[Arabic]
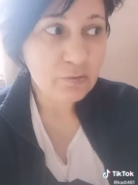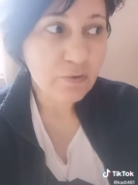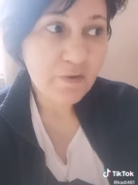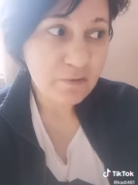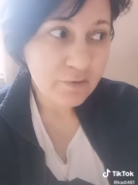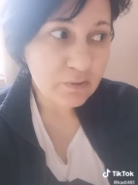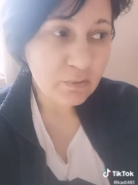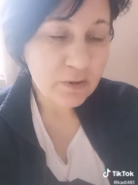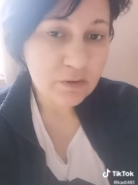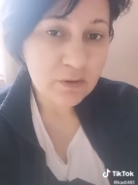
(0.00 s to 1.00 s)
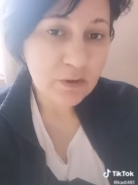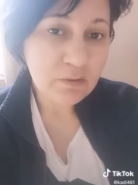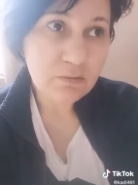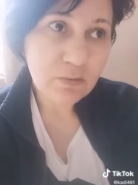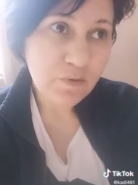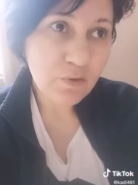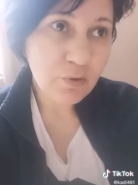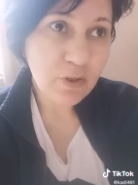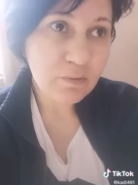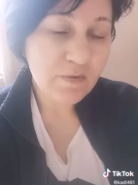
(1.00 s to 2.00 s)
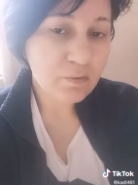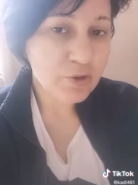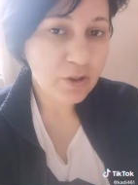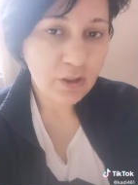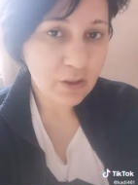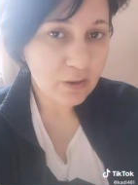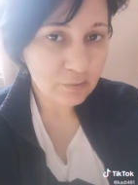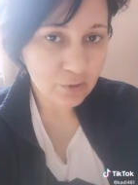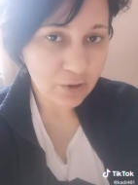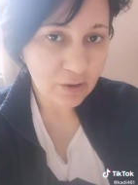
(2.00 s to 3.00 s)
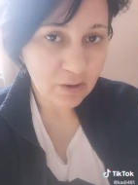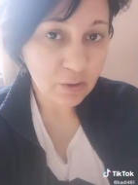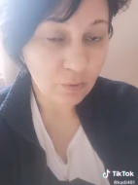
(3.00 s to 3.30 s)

ويستفيد ماديا اوكي بس مش هيحل المشكلة